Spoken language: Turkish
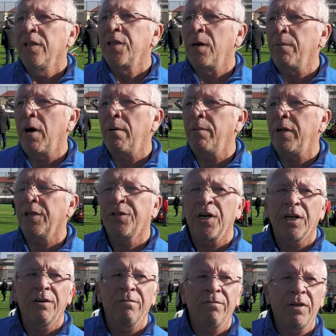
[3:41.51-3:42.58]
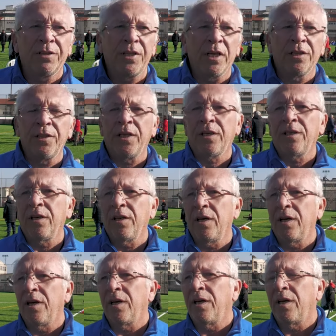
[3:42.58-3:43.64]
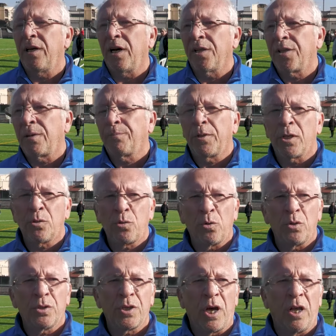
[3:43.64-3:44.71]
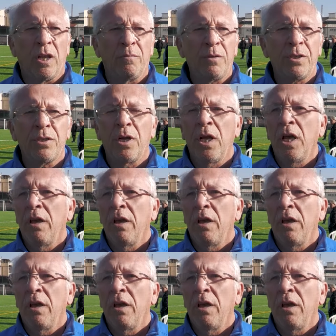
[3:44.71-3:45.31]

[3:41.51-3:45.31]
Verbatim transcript: tamamıyla takım ve teknik e, adaptasyonu sağlamış